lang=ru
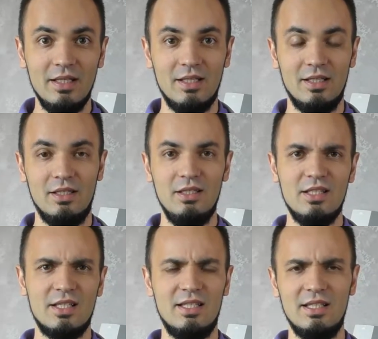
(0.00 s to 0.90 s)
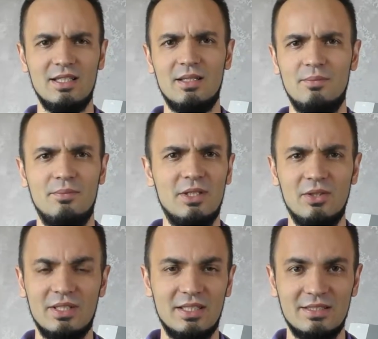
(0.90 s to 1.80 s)
и, и какие-то там
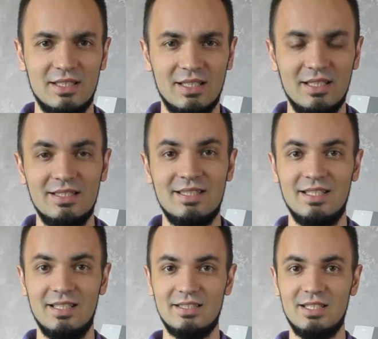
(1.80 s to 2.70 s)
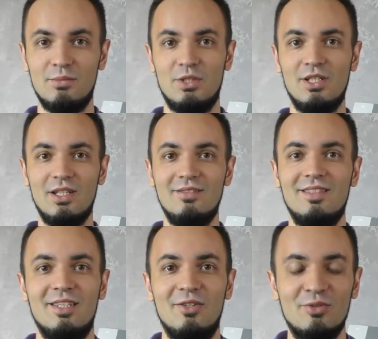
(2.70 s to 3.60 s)
мелкие разногласия, и самое
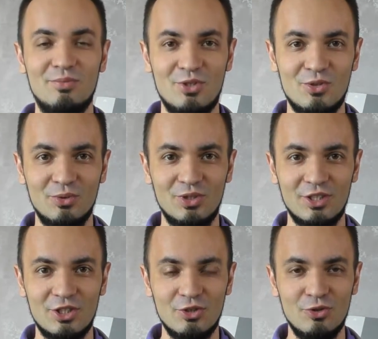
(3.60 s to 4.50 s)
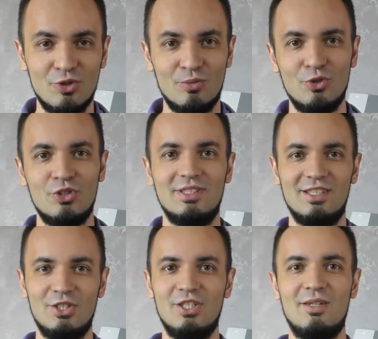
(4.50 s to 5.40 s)
главное, он почему-то решил, что может с
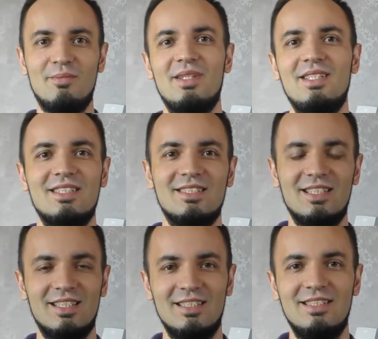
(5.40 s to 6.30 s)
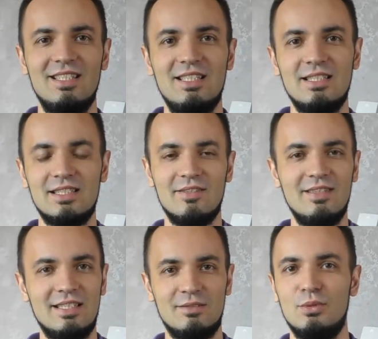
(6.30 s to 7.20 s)
нашей компанией содрать деньги за
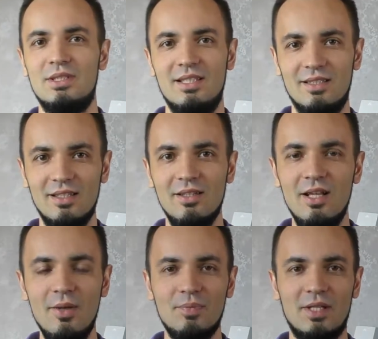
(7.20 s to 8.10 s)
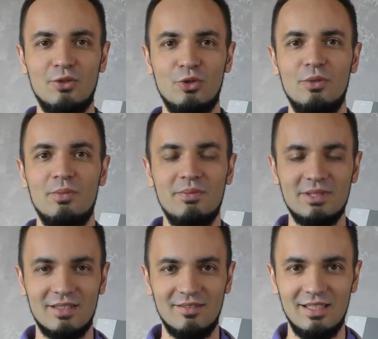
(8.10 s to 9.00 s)
весь материал, который мы
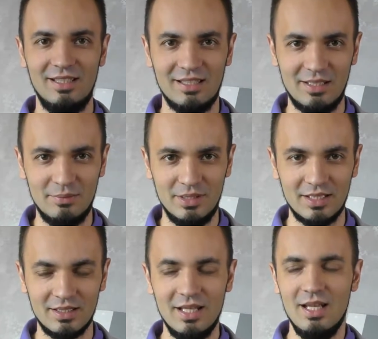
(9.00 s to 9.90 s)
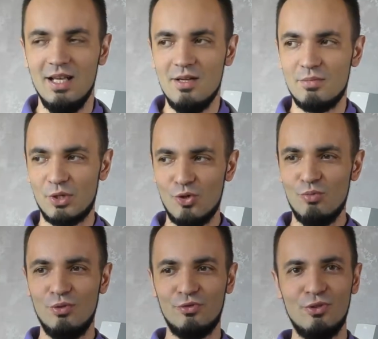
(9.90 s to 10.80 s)
поставляли на объект. Прикол
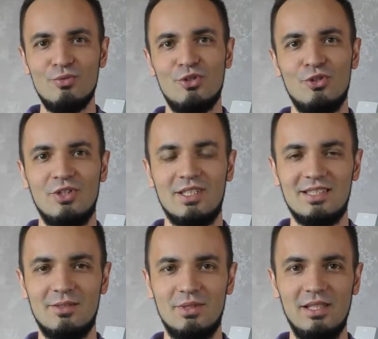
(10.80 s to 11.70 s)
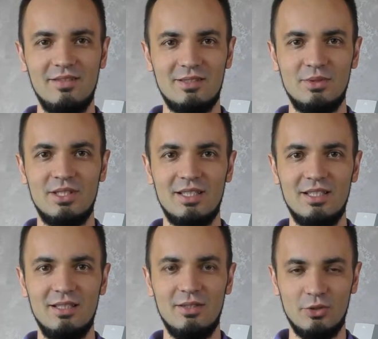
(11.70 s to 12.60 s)
был в том, что на самом деле весь
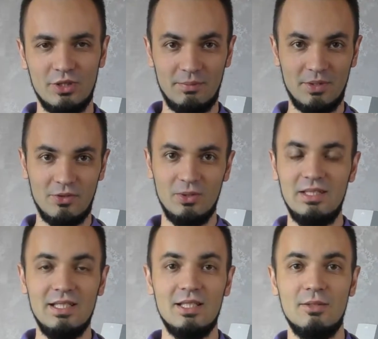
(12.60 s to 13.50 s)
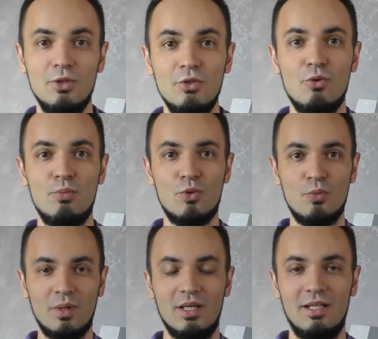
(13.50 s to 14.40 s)
материал, он нам давал деньги, мы его
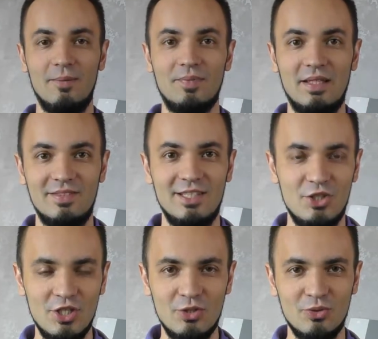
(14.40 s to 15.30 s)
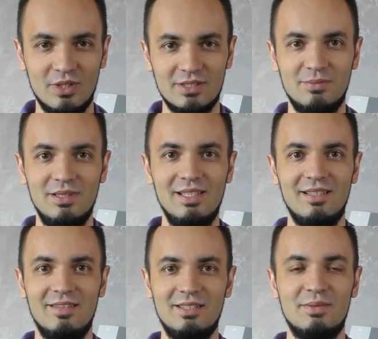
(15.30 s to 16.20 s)
покупали. И все чеки у нас были,
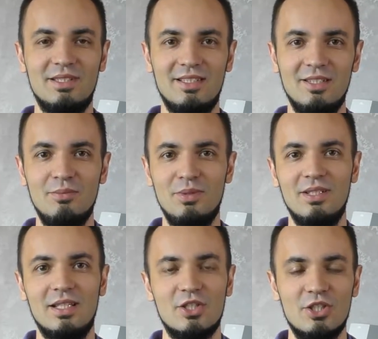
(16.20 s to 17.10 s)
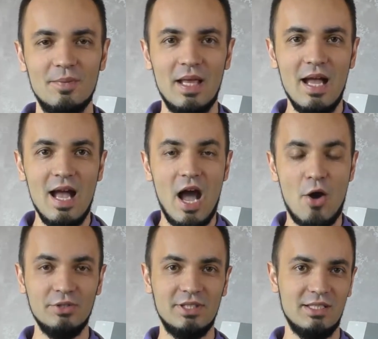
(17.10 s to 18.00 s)
и весь материал был наш.
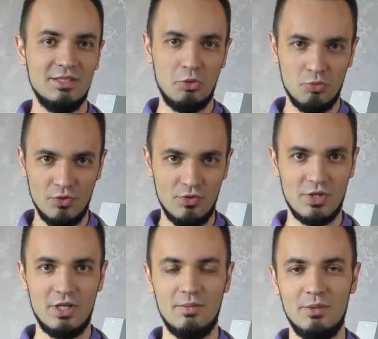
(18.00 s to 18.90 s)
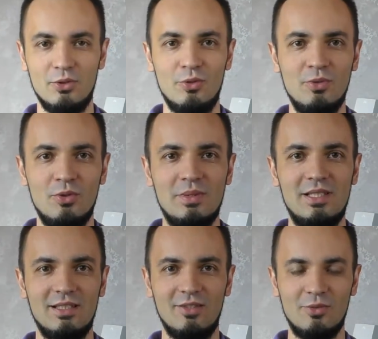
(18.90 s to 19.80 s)
А он сказал, нифига подобного
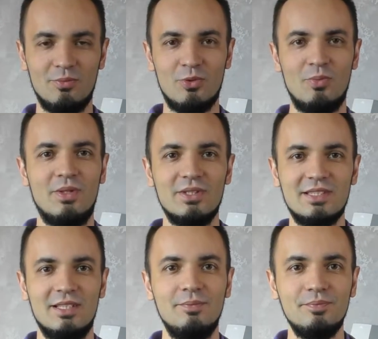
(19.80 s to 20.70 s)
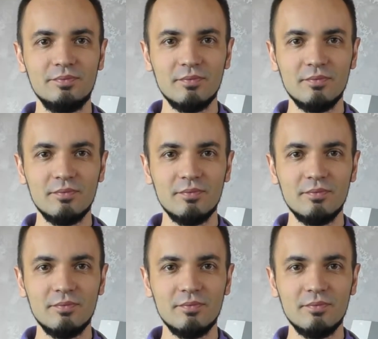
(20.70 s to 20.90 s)
материала он покупал сам,